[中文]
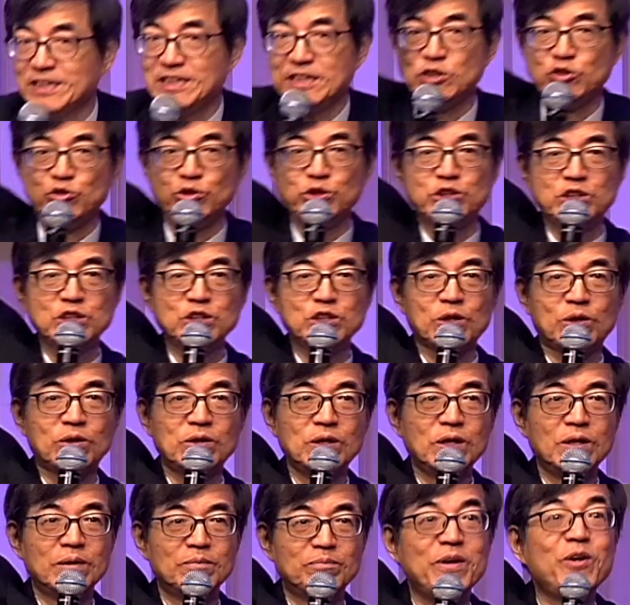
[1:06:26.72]
净，举手，
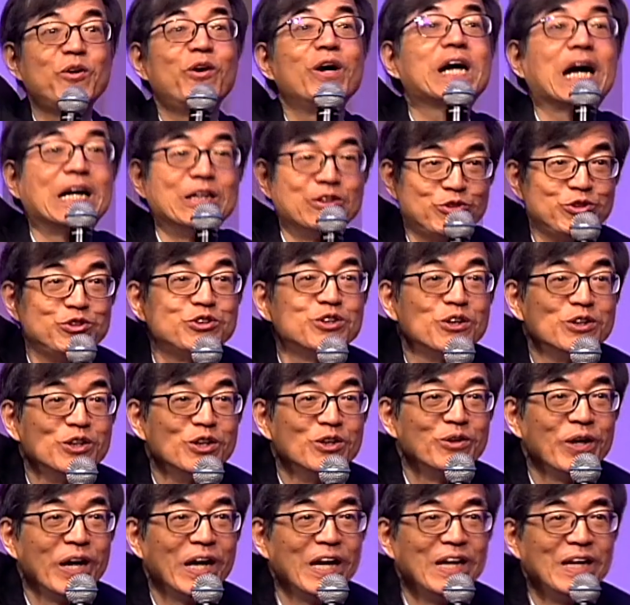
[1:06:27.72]
没有人敢举手，对不
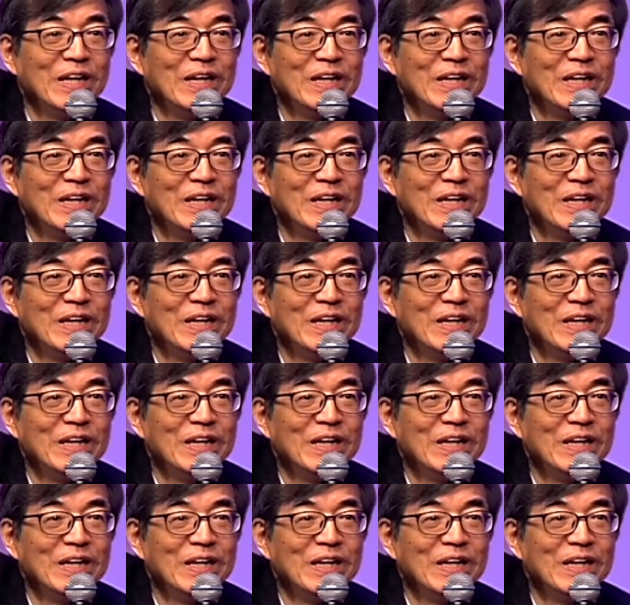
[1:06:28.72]
对？